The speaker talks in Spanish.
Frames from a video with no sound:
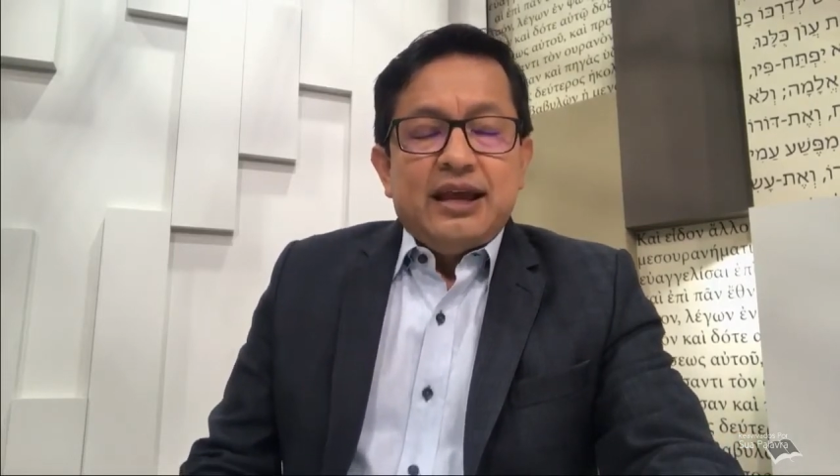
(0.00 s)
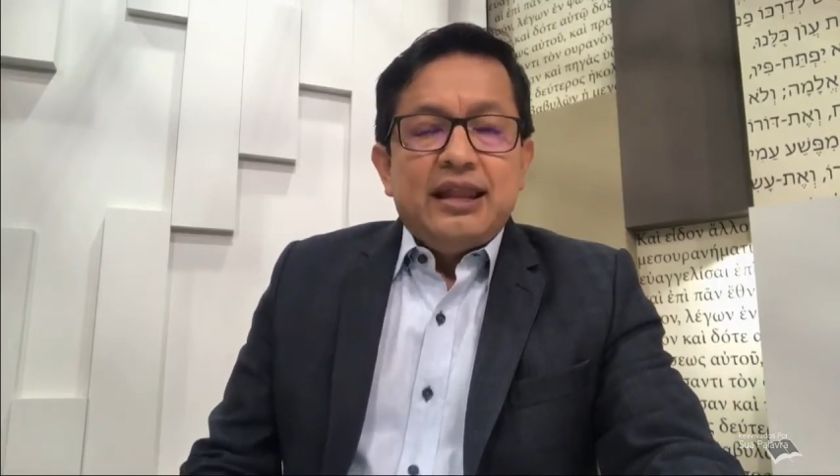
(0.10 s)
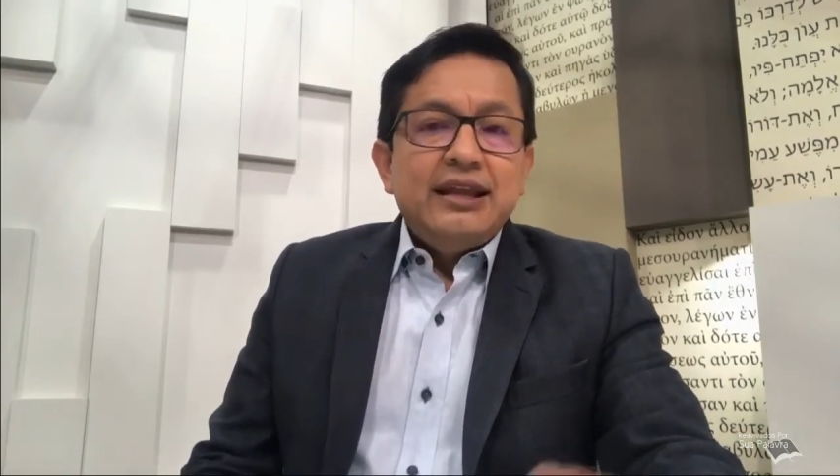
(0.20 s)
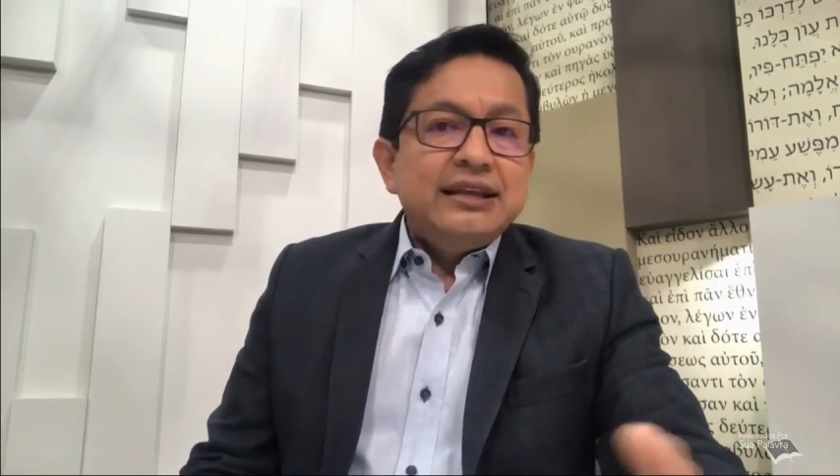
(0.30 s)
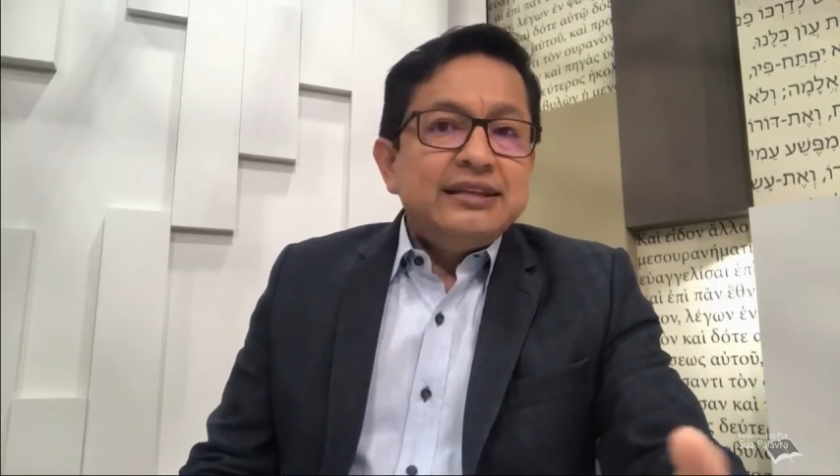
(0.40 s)

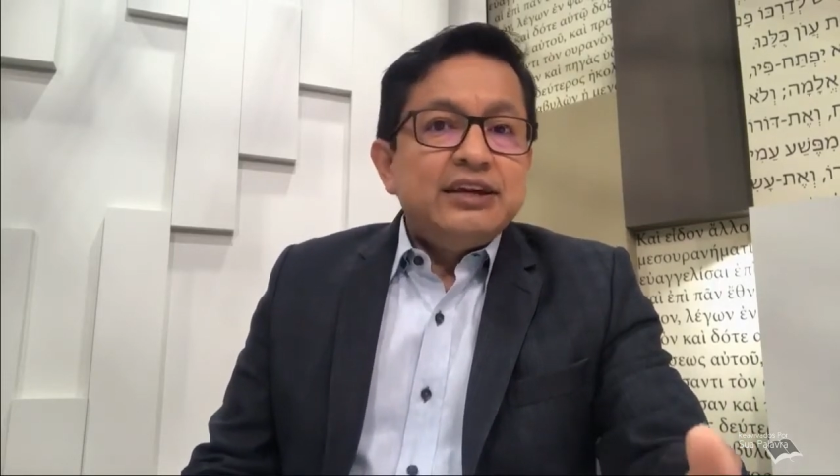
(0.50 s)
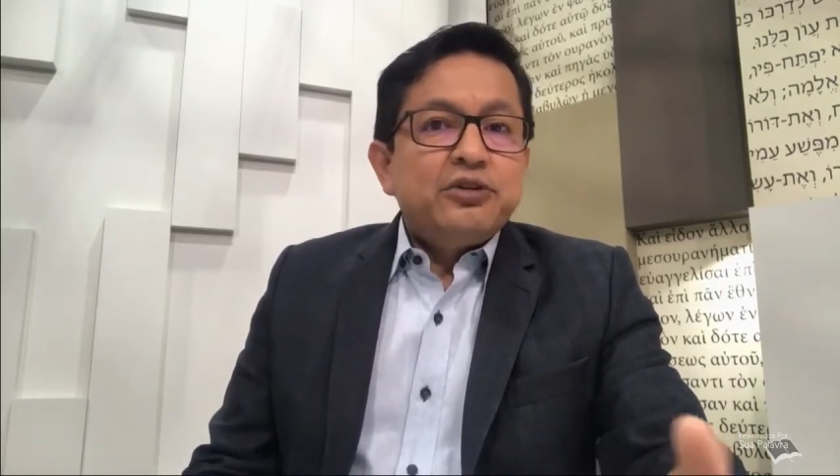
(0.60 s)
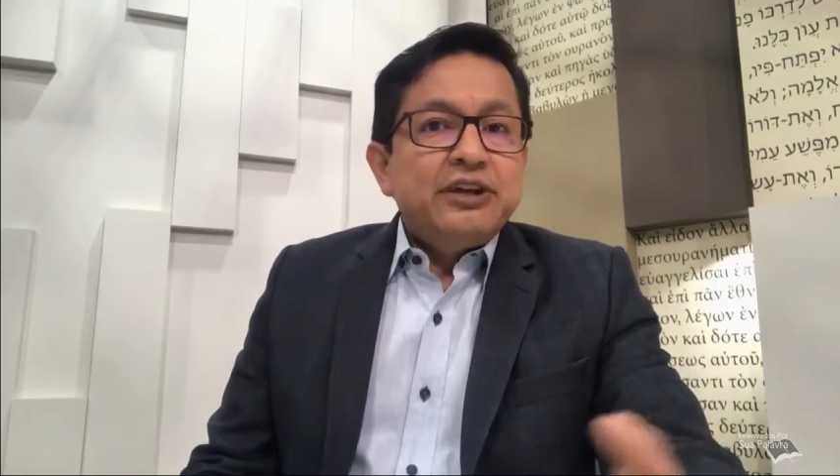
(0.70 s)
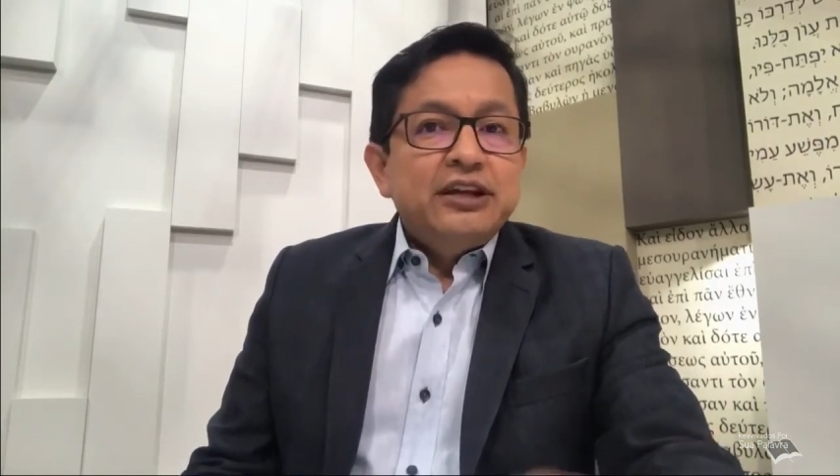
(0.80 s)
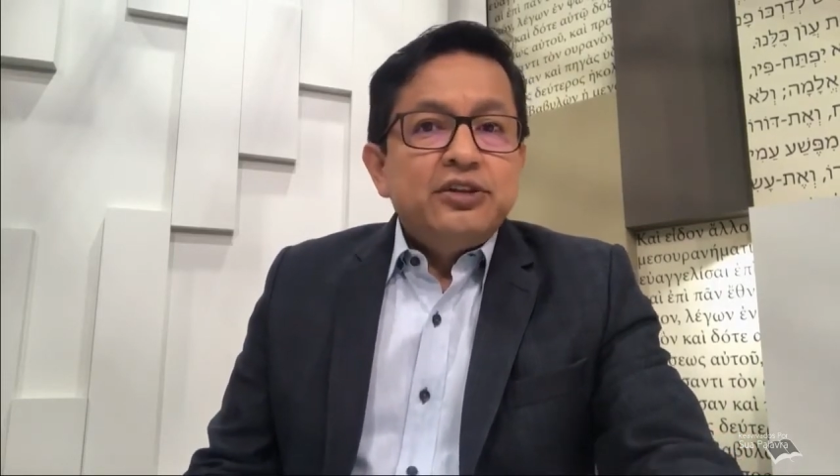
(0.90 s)
la iglesia de
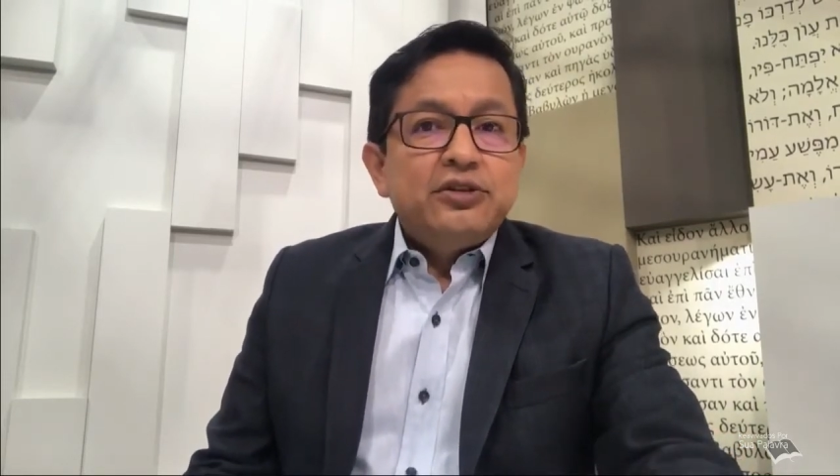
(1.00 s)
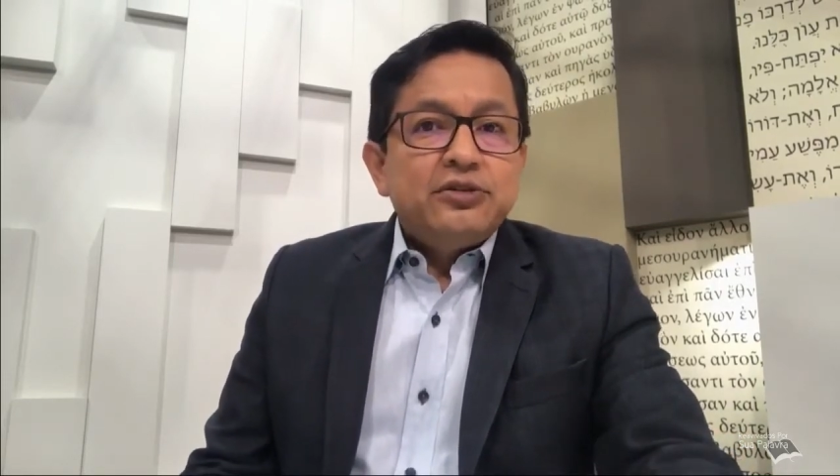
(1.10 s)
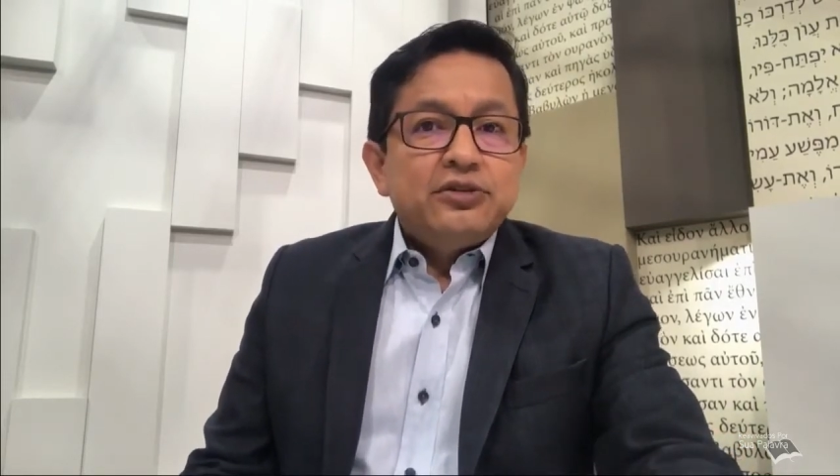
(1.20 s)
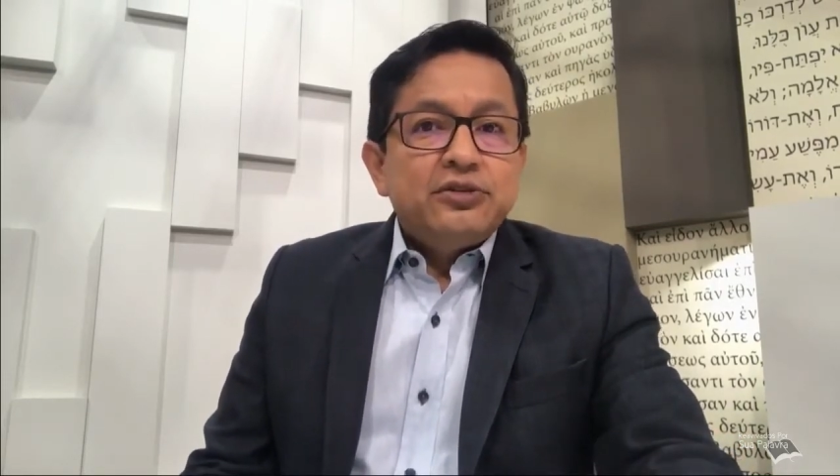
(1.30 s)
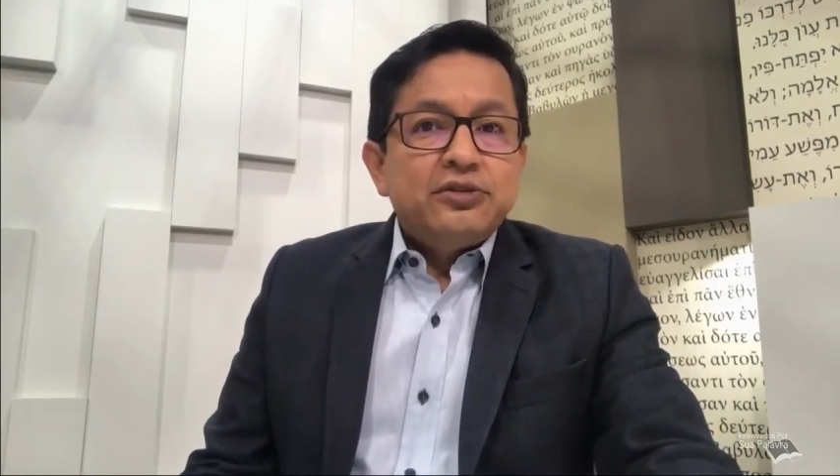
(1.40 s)

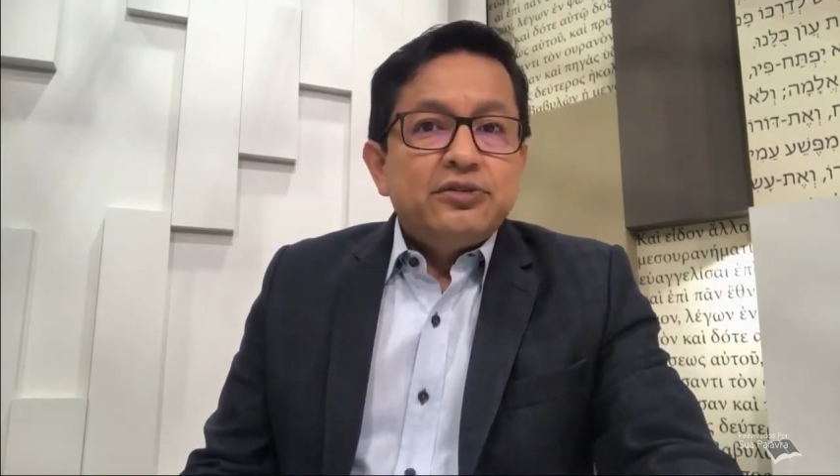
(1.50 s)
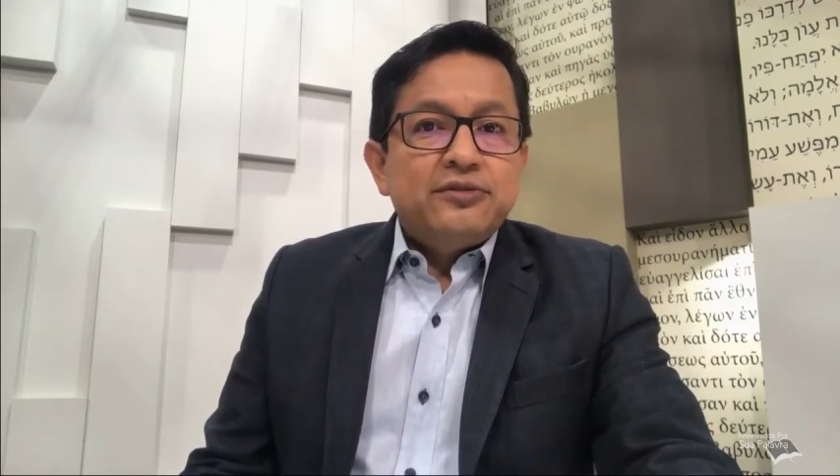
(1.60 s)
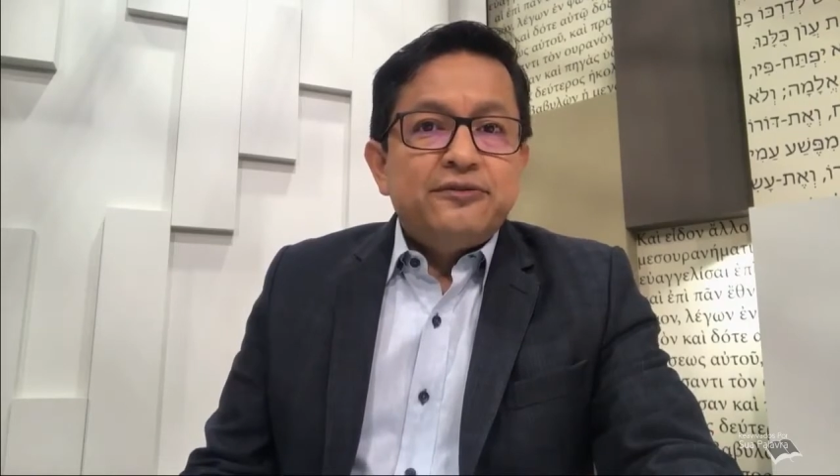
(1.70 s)
Corinto